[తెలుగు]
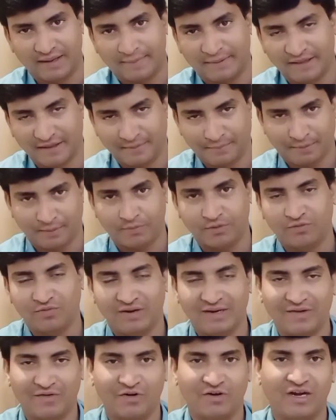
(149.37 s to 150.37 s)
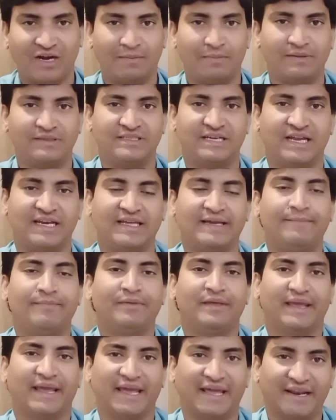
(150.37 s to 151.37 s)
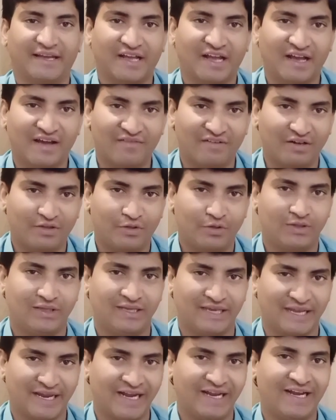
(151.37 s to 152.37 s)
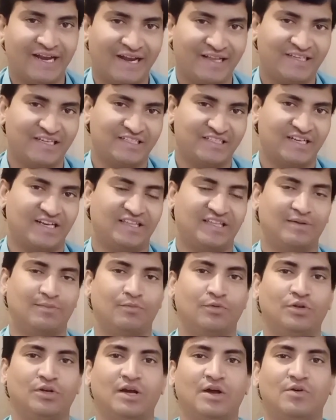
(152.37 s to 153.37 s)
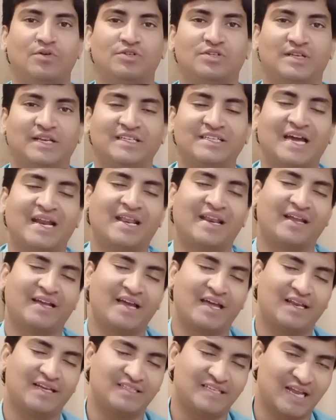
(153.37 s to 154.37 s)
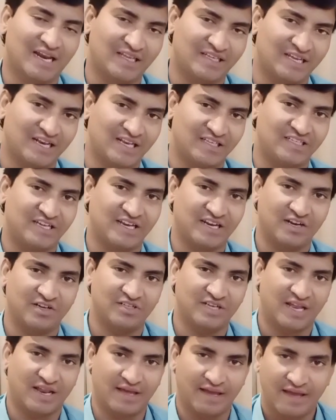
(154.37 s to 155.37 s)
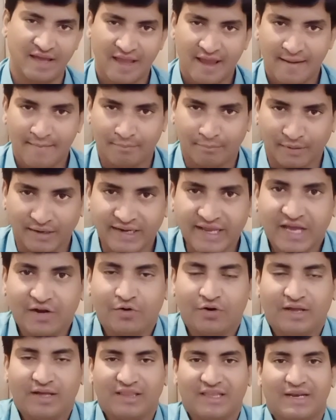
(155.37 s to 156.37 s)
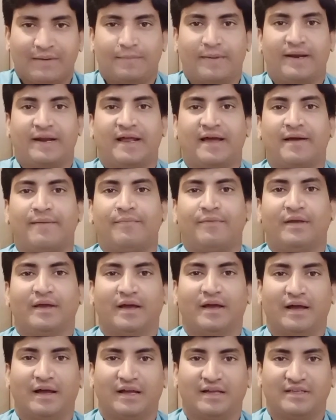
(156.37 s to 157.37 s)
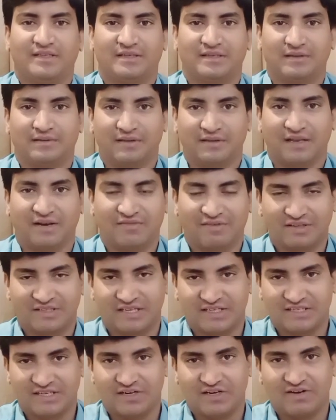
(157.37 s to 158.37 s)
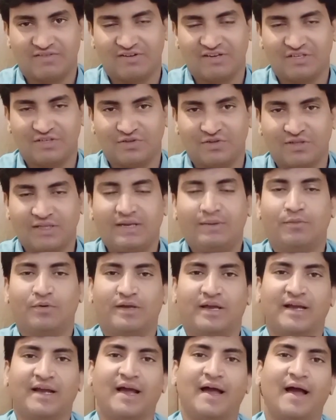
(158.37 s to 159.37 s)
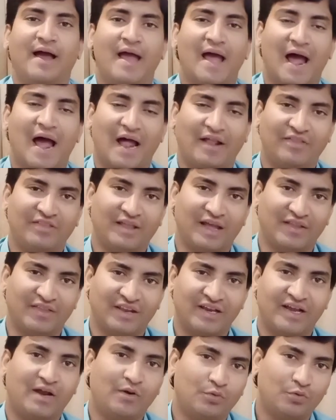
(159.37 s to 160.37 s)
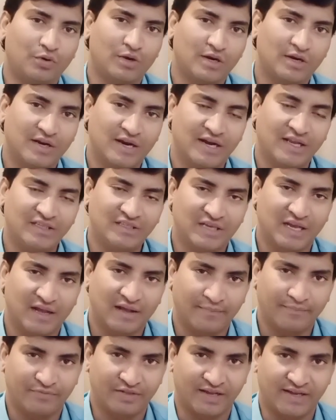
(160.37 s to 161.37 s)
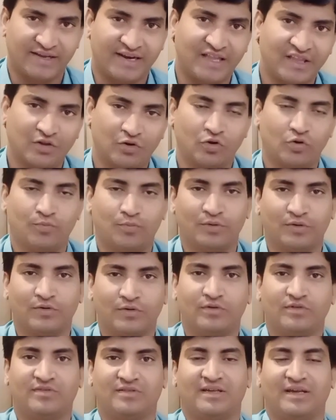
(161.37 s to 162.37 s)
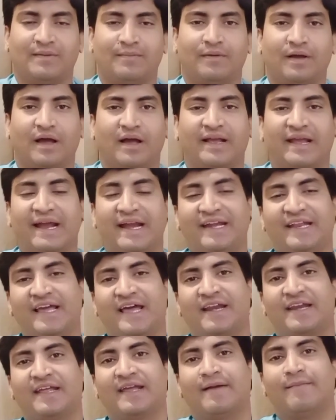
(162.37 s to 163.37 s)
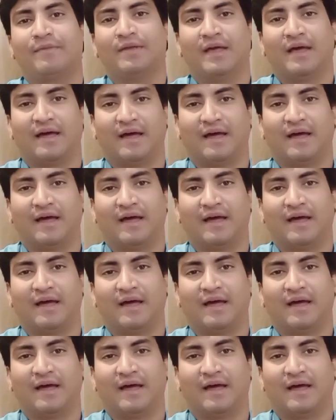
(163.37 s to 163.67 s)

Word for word: ఈ ప్రభుత్వాన్ని ఎవరు నడిపించాలి ఏ రకంగా వెళ్తుంది ఏంటి అనే చర్చలు అయితే ముందుగా వస్తున్నాయి చాలా రకాలుగా చాలా చాలా ఛానళ్ళు చాలా మీడియాలు కూడా దీనిపైన నిర్వ చర్చలు నిర్వహిస్తుంది ముఖ్యంగా అందరికీ అనుకున్నట్టుగానే సంక్రాంతి లోపు సీఎం కేటీఆర్ని